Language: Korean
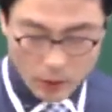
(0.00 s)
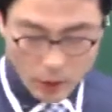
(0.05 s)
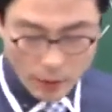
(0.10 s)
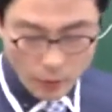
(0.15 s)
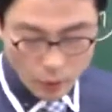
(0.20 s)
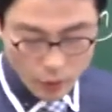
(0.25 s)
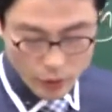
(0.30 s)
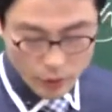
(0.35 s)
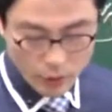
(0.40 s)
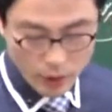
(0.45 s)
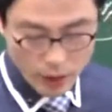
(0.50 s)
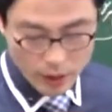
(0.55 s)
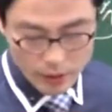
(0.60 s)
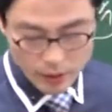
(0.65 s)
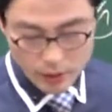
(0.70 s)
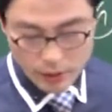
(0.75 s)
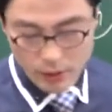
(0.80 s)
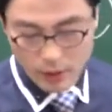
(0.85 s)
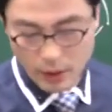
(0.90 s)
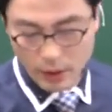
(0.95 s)
그렇게 보시고
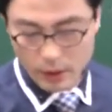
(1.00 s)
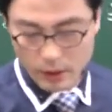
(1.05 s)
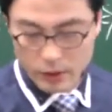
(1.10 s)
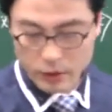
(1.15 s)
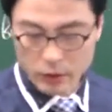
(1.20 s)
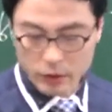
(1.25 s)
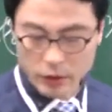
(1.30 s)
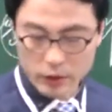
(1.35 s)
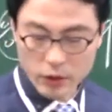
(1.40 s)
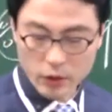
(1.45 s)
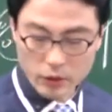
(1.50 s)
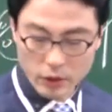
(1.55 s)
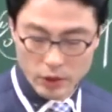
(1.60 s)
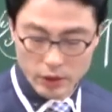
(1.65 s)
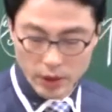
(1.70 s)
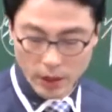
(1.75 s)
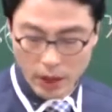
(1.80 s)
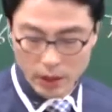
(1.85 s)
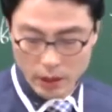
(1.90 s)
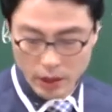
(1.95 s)
나서 이전 이전
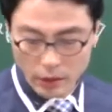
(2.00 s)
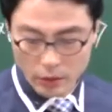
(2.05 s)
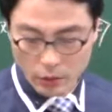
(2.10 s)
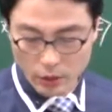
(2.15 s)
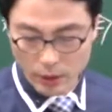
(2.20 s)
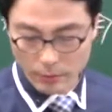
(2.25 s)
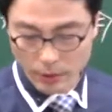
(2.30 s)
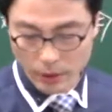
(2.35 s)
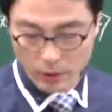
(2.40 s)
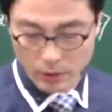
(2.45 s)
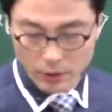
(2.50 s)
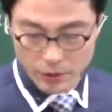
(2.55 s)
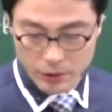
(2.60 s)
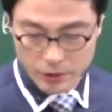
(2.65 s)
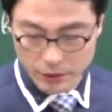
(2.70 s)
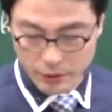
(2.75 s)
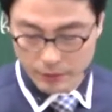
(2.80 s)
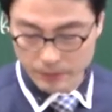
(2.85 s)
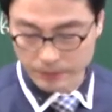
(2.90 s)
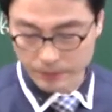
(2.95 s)
절차까지가 정리하면 되는
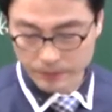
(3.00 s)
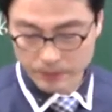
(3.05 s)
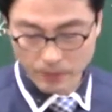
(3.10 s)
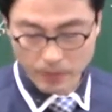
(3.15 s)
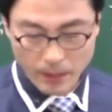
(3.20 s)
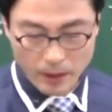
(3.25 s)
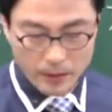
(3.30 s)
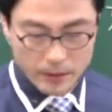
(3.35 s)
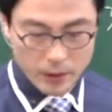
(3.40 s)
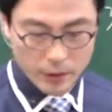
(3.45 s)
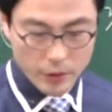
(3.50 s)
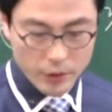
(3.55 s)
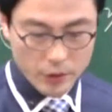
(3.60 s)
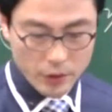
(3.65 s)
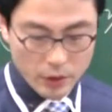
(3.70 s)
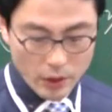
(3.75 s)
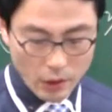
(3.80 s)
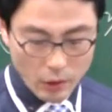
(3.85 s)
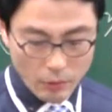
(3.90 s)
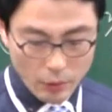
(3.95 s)
것이죠. 자
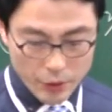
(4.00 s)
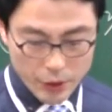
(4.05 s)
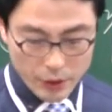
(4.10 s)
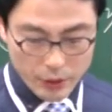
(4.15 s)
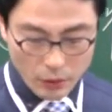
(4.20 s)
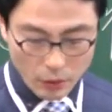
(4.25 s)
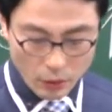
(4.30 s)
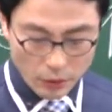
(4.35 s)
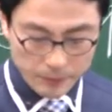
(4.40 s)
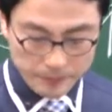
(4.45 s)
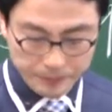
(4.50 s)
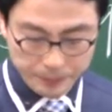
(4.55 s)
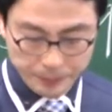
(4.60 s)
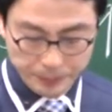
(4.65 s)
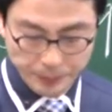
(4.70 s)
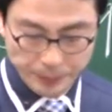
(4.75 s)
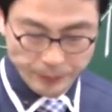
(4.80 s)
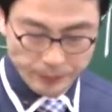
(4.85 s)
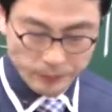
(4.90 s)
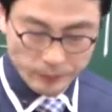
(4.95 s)
되셨다고 보시고
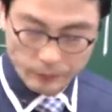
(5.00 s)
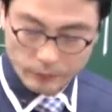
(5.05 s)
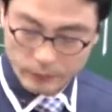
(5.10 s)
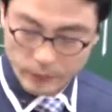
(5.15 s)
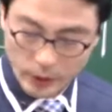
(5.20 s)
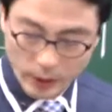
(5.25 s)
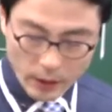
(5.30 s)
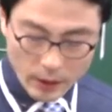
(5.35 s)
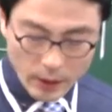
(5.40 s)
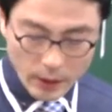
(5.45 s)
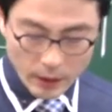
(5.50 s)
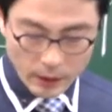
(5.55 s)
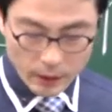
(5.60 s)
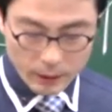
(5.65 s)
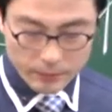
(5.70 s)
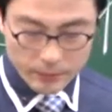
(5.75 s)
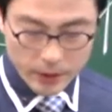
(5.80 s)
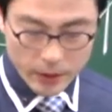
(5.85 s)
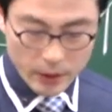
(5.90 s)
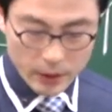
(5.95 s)

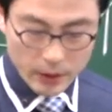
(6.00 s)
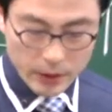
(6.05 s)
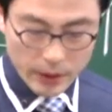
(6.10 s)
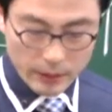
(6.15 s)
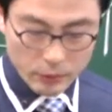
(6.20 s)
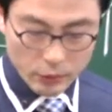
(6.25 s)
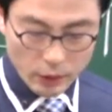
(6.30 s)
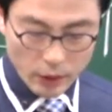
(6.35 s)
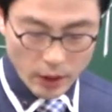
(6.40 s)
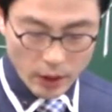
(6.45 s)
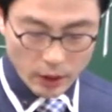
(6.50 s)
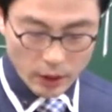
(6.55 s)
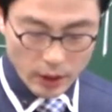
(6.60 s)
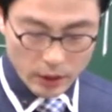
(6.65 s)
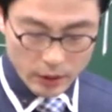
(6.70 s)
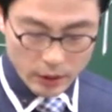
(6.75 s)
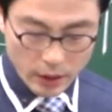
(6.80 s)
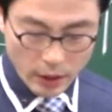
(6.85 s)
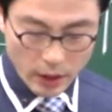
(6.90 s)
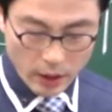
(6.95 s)
그럼 이제 일단 사무소 하나
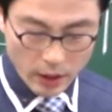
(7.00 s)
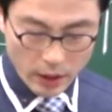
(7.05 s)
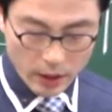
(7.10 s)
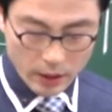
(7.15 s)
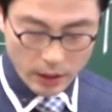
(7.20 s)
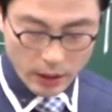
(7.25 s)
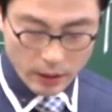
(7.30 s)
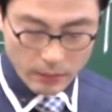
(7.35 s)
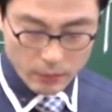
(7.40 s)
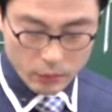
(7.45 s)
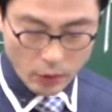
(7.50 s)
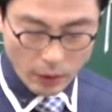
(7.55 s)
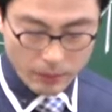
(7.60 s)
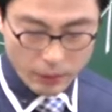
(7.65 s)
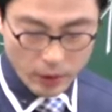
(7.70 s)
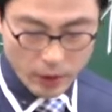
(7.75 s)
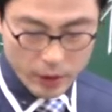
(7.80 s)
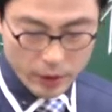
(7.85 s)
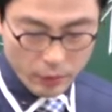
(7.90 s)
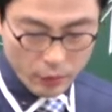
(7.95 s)
끝났을 테니까 다음 또
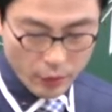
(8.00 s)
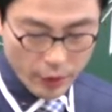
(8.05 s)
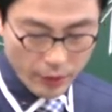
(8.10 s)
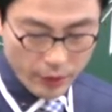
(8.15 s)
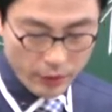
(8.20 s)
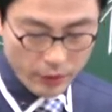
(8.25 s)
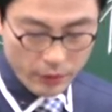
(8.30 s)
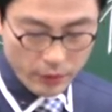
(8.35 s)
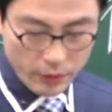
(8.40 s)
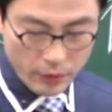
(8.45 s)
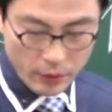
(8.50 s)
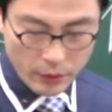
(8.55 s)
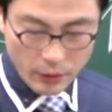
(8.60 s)
앞으로 가시면 돼요.